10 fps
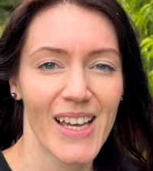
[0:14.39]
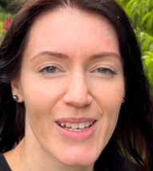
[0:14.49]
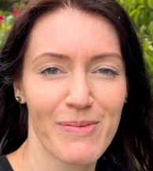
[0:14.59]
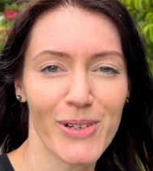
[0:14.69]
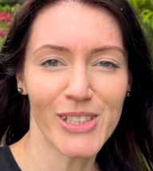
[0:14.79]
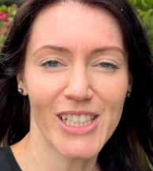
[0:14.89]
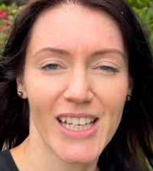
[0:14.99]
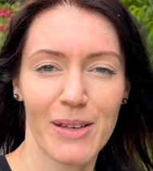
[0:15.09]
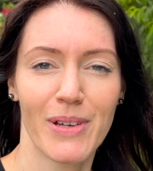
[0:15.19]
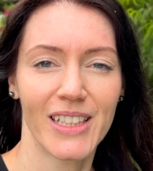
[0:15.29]
e, bo
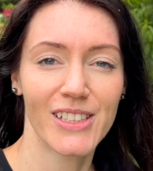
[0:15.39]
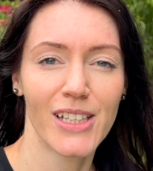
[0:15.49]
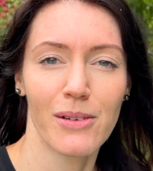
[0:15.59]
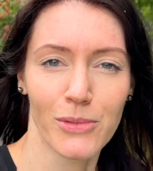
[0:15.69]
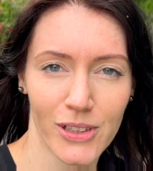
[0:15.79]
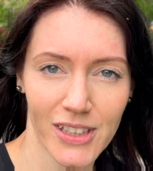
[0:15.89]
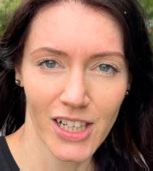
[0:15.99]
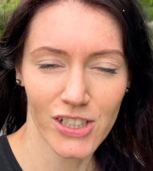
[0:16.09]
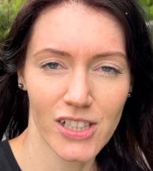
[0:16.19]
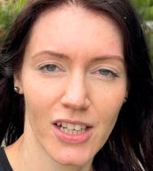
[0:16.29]
dzisiaj będzie
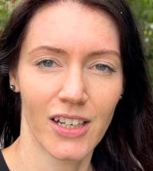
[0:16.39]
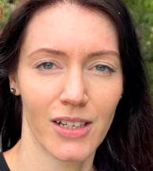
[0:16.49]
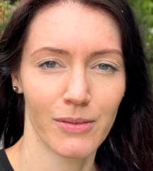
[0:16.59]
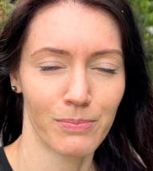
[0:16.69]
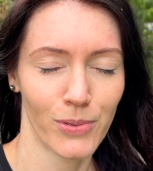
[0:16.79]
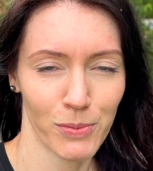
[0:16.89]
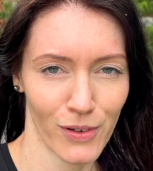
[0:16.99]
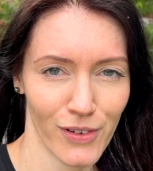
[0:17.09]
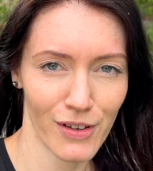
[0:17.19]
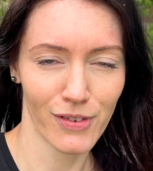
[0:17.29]
montaż, e,
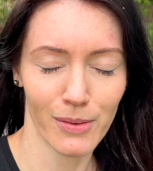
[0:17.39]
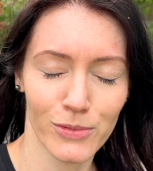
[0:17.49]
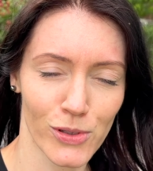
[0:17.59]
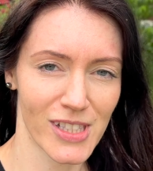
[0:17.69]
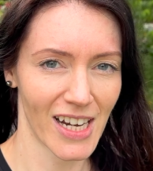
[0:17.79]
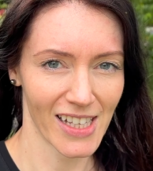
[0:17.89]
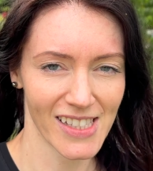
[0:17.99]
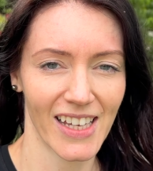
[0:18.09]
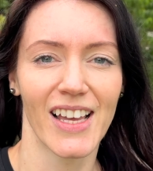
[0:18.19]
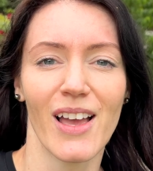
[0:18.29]
podpowiem Wam, już
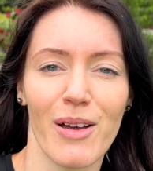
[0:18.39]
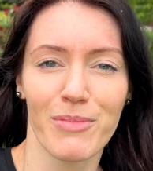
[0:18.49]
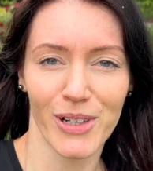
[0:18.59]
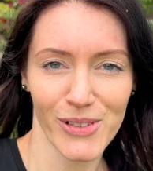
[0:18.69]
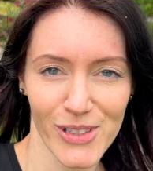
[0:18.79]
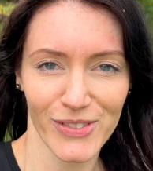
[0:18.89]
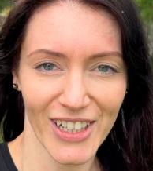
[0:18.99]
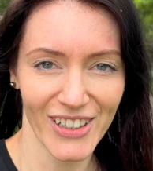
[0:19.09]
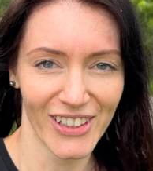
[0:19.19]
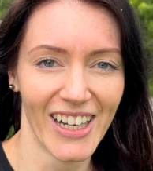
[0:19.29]
zdradzę,
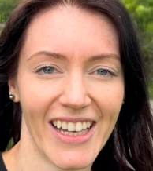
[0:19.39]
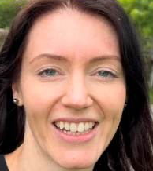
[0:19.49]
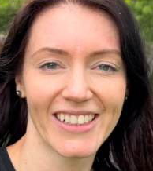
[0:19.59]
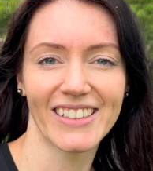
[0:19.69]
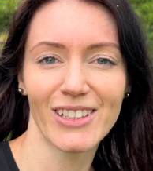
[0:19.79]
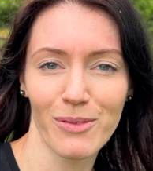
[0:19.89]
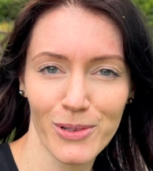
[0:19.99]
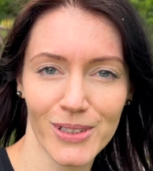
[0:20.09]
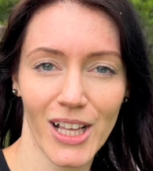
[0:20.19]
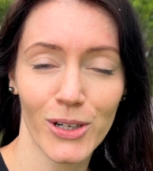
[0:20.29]
brązowego e,
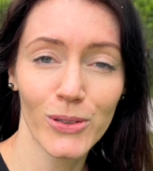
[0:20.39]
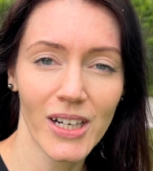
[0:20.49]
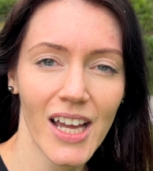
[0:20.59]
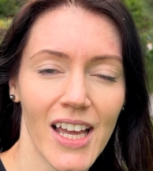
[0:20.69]
domku dla kur.